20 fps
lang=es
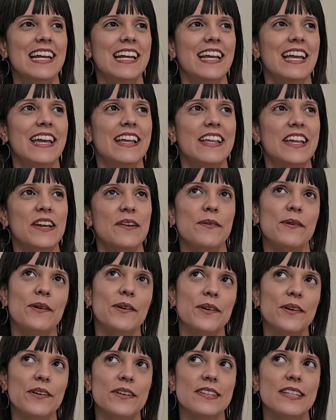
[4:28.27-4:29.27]
que llevo,
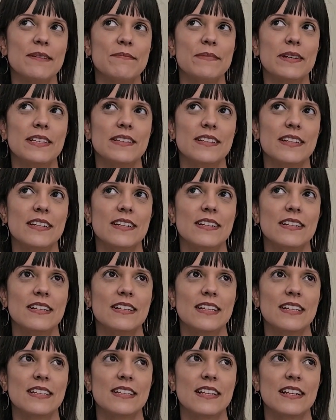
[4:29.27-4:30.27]
sin mentirte,
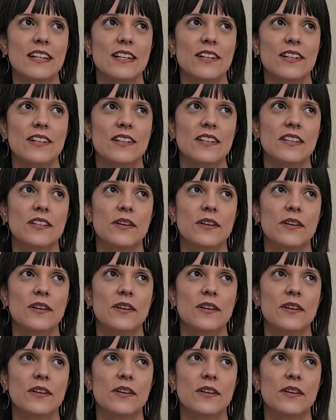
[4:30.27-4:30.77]
desde el